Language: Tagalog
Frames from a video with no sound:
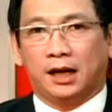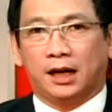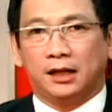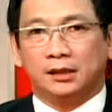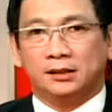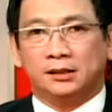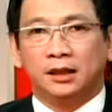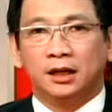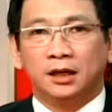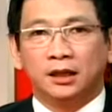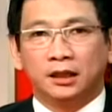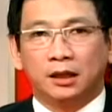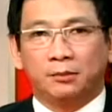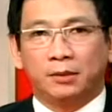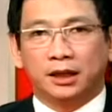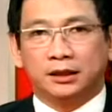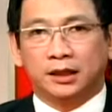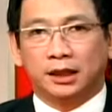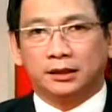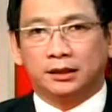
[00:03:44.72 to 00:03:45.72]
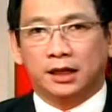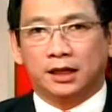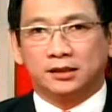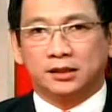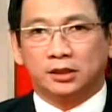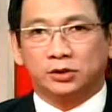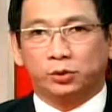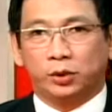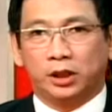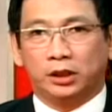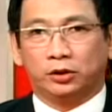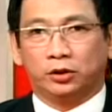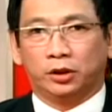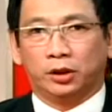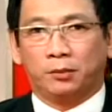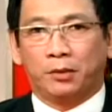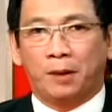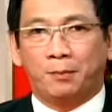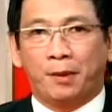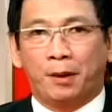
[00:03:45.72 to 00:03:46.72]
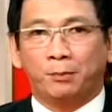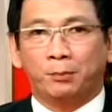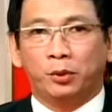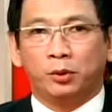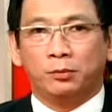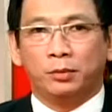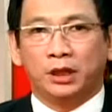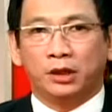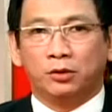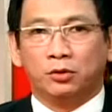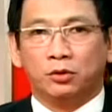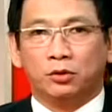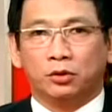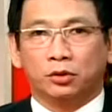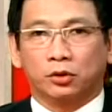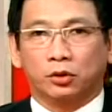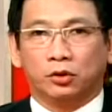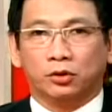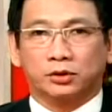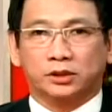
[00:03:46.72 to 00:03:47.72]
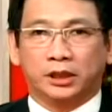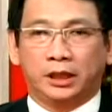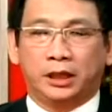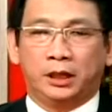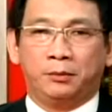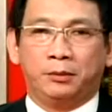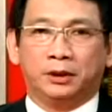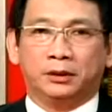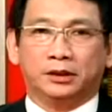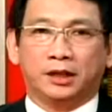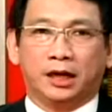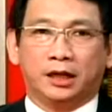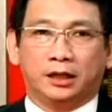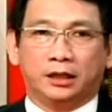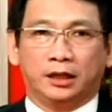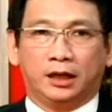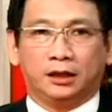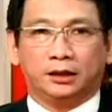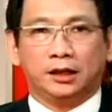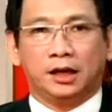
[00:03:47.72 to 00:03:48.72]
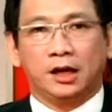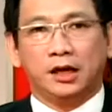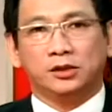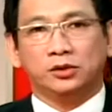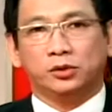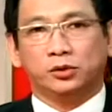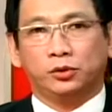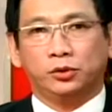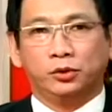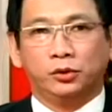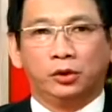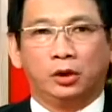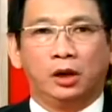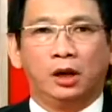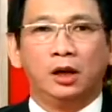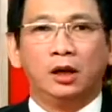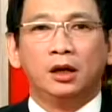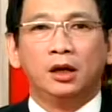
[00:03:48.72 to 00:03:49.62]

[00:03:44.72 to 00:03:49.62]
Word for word: batas na magtataas sa sweldo ng mga pampublikong guro sa elementarya at high school.